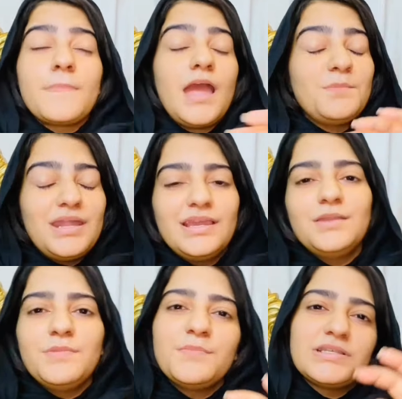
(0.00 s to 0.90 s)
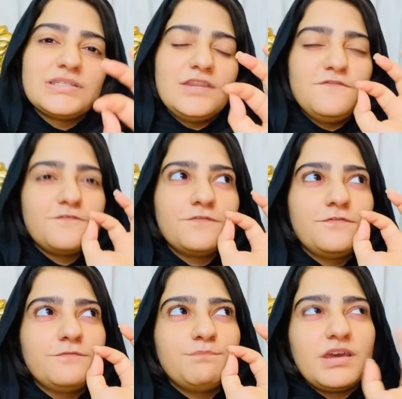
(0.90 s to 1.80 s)
हमारे घर में बस सिर्फ
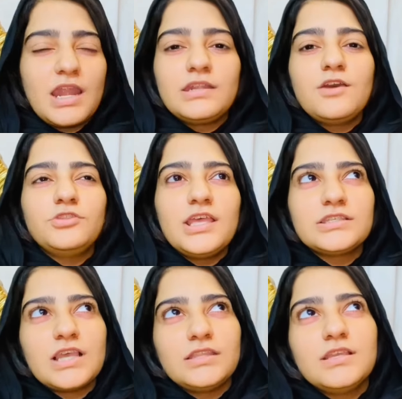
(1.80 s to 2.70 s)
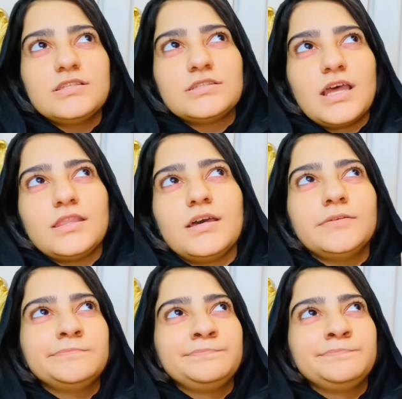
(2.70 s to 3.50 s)
पराठा होता है ज़्यादा से ज़्यादा